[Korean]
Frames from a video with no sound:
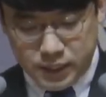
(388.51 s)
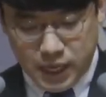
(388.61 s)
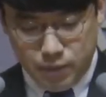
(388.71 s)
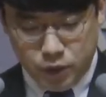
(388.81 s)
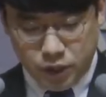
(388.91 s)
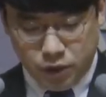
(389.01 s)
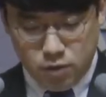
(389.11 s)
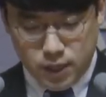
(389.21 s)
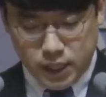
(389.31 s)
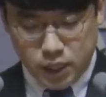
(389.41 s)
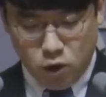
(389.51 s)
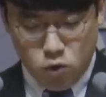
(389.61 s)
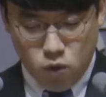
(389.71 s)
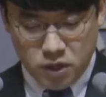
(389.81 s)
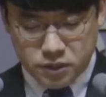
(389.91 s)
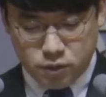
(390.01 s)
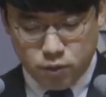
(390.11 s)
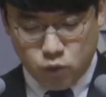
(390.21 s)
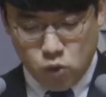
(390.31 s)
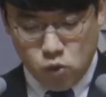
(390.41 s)
사명이 얼마나
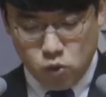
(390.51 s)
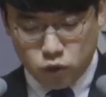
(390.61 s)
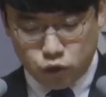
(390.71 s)
영광스럽고